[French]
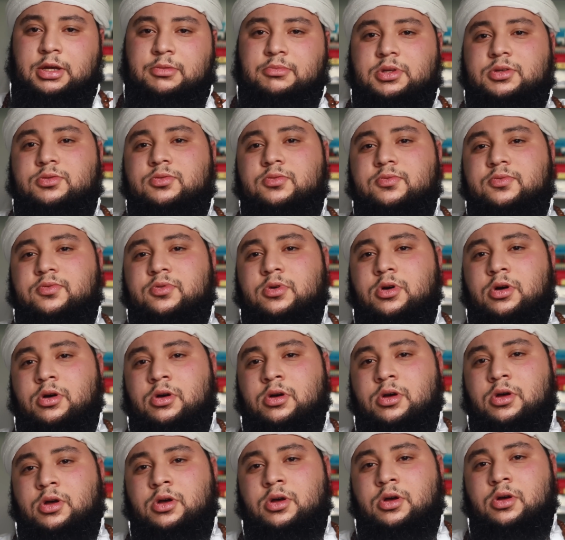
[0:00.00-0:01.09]
Mais
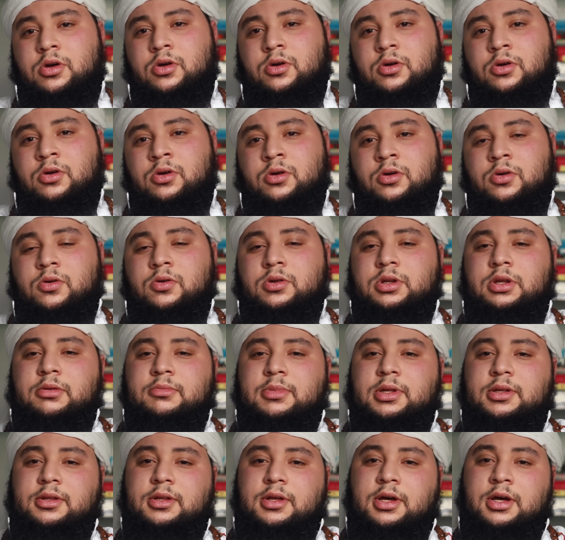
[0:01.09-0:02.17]
souvent, on
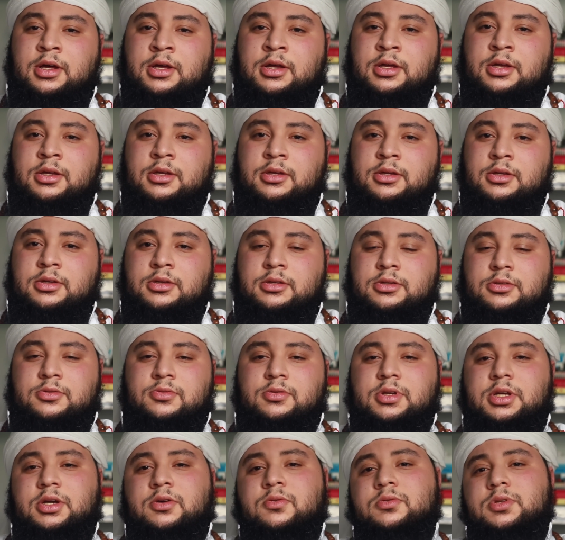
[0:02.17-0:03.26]
aime Allah
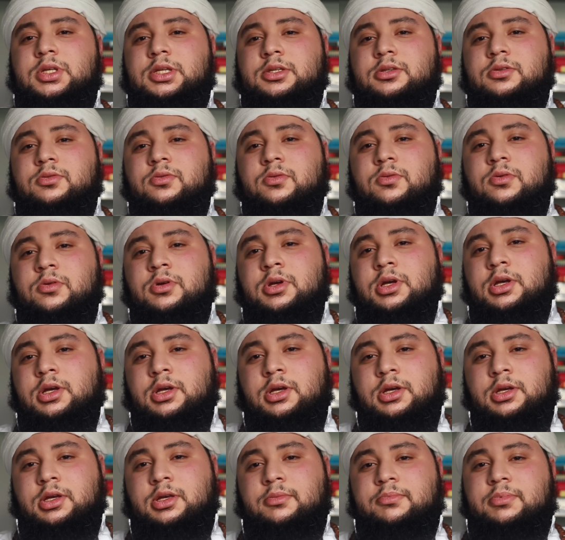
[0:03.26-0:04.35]
sous les conditions
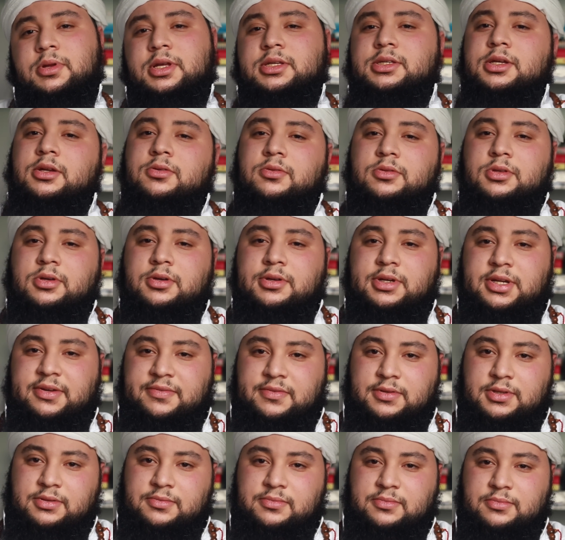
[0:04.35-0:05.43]
qui plaisent à notre
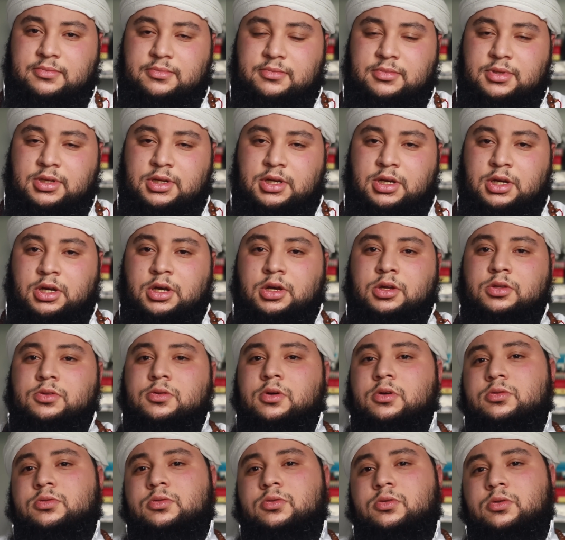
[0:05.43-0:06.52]
nef
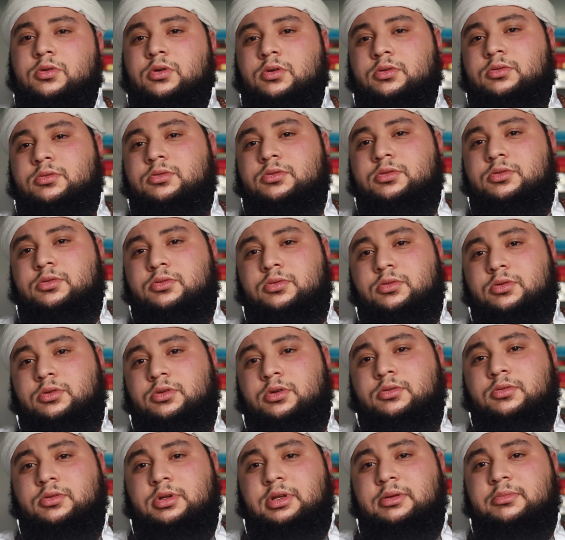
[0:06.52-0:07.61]
Tantôt, quand on,
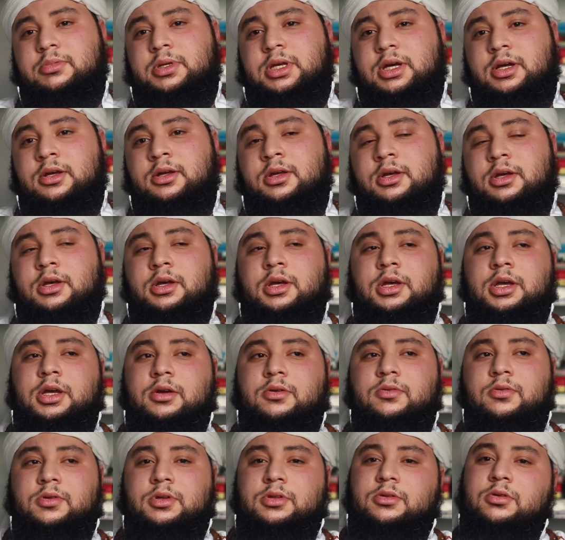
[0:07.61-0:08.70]
quand on est bien et
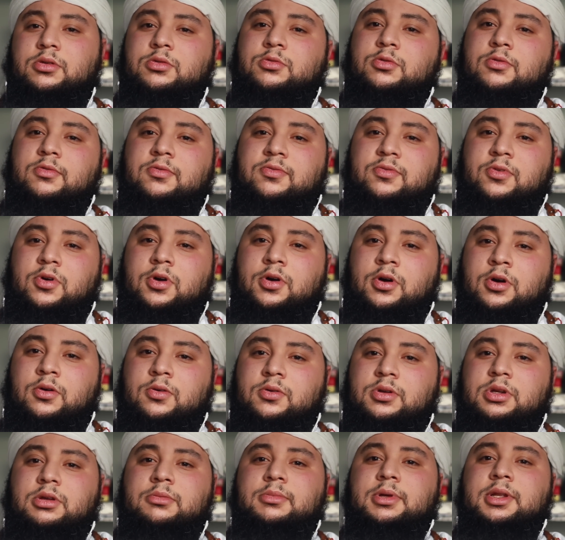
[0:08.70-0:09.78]
qu'on est dans le confort,
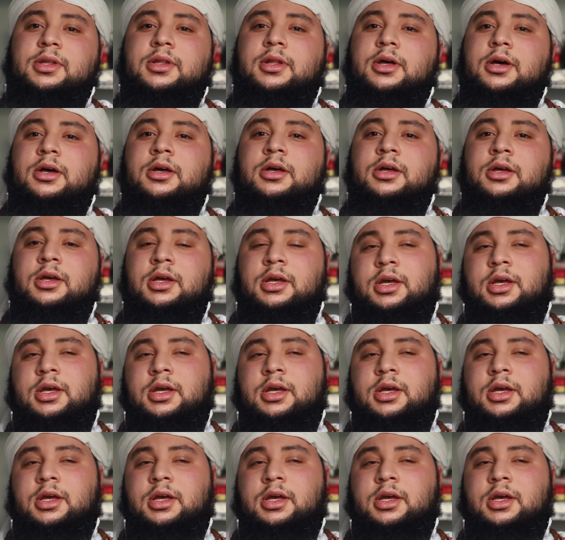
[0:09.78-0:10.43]
on aime Allah.